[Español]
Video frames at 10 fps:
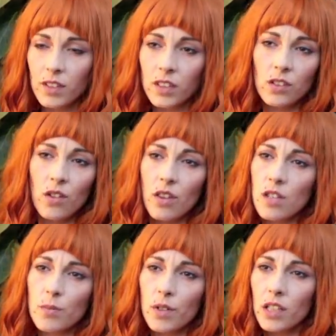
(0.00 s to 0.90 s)
¿Y
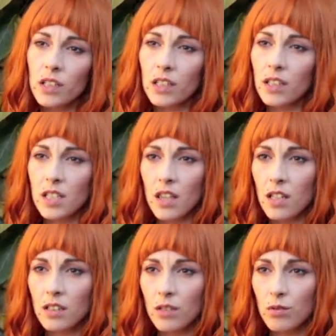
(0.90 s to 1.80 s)
entonces por qué intentas
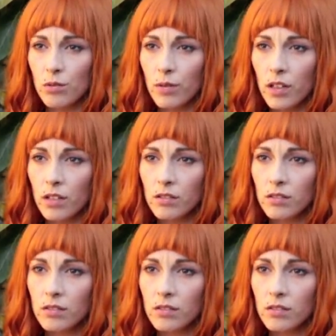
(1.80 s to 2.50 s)
hacerte youtuber?